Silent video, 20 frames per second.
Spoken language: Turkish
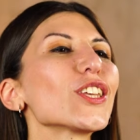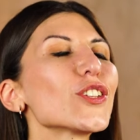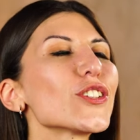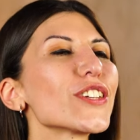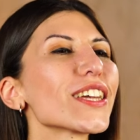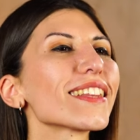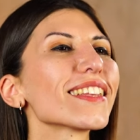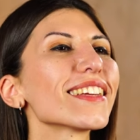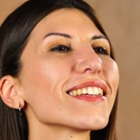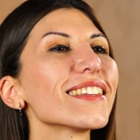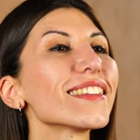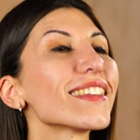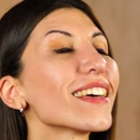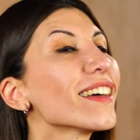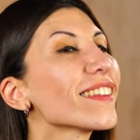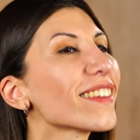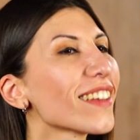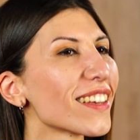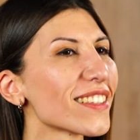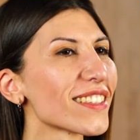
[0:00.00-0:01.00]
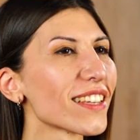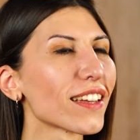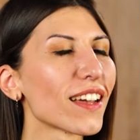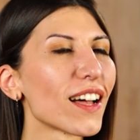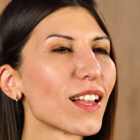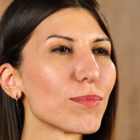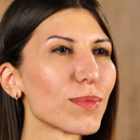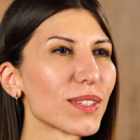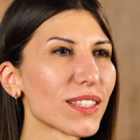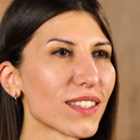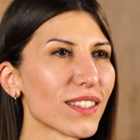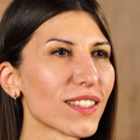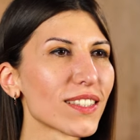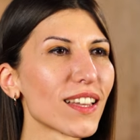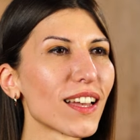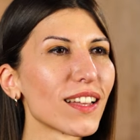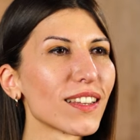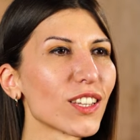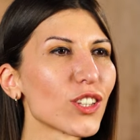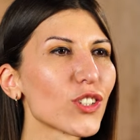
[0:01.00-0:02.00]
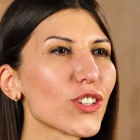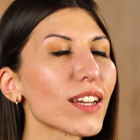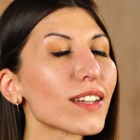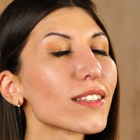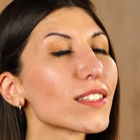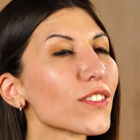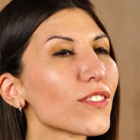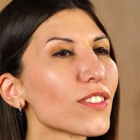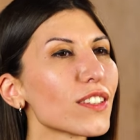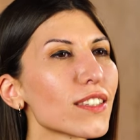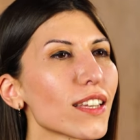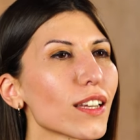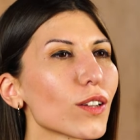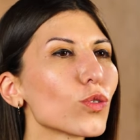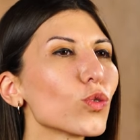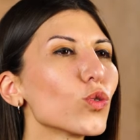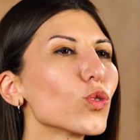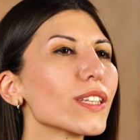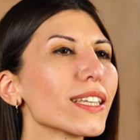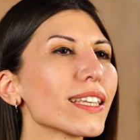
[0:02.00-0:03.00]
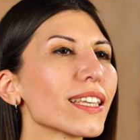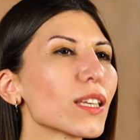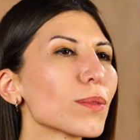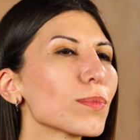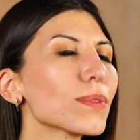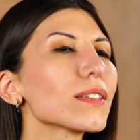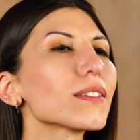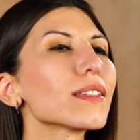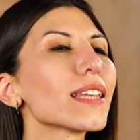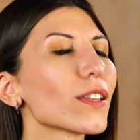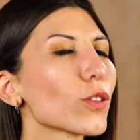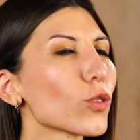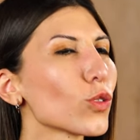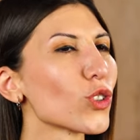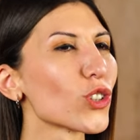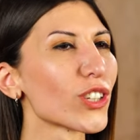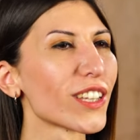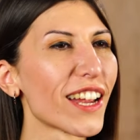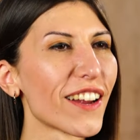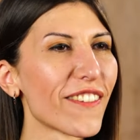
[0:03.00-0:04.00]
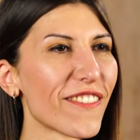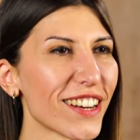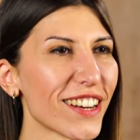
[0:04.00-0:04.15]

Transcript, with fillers: Yiyeceklerin daha taze kalmasını sağlayacak TwinTech Cooling gibi teknolojiler